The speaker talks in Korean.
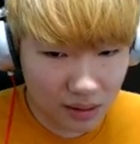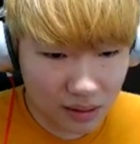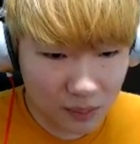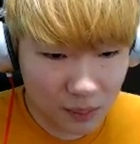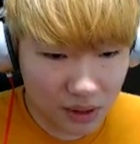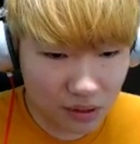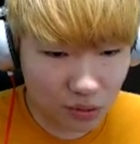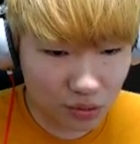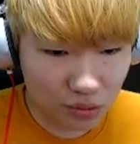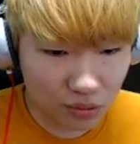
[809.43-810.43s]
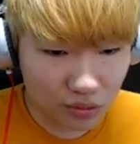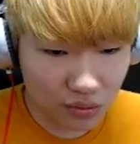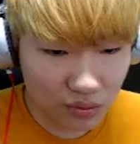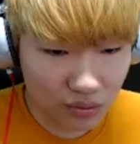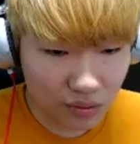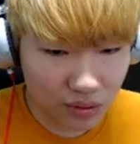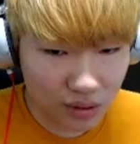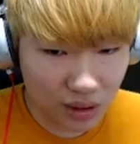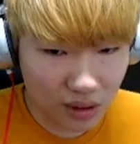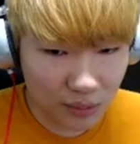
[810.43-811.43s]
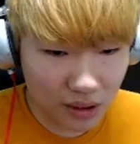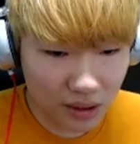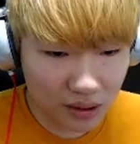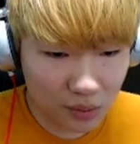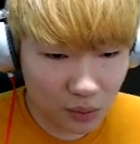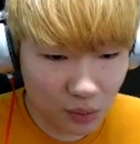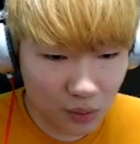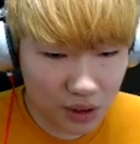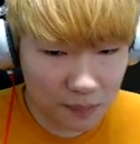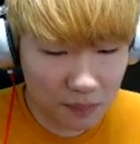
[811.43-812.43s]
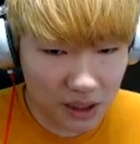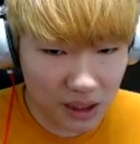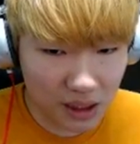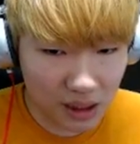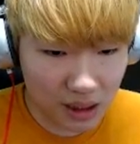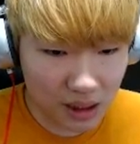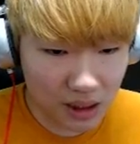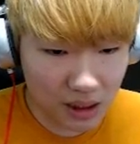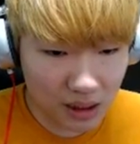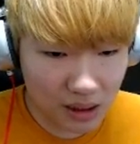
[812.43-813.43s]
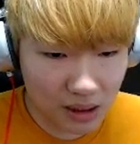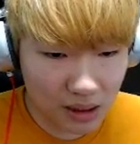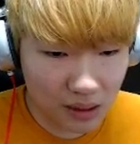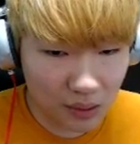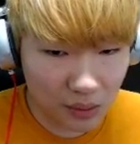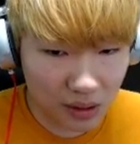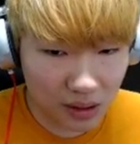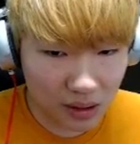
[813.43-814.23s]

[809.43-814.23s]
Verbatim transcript: 스피드 9그 다음에 속도 12 오케이